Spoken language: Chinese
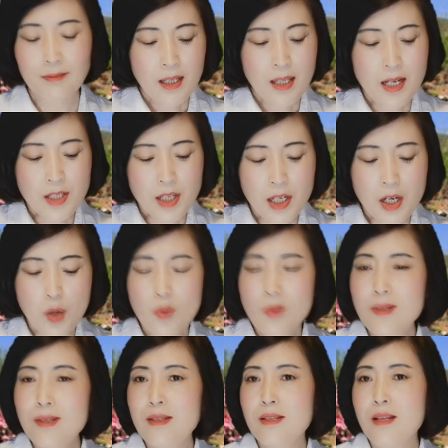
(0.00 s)
那这个
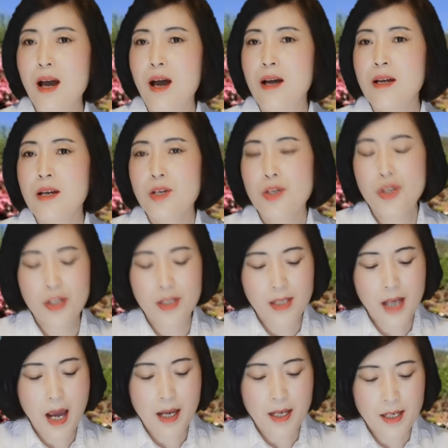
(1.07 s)
公司呢，是
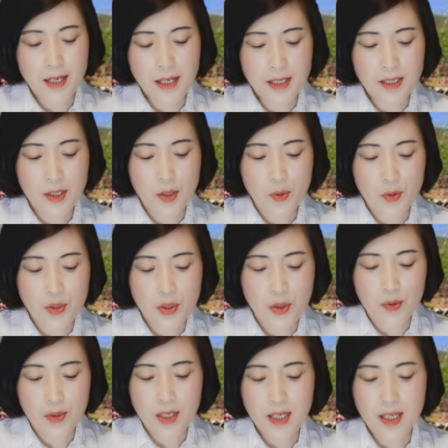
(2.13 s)
在一九
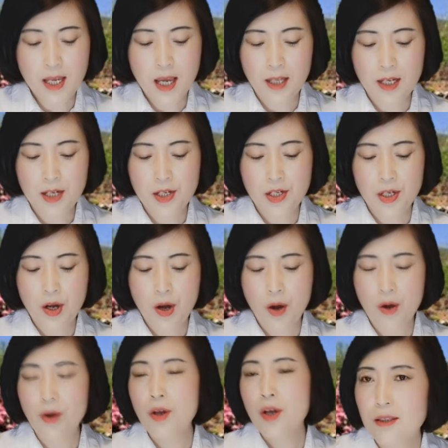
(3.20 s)
九一年的时
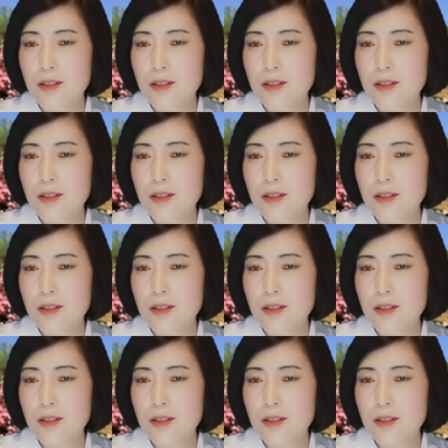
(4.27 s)
候，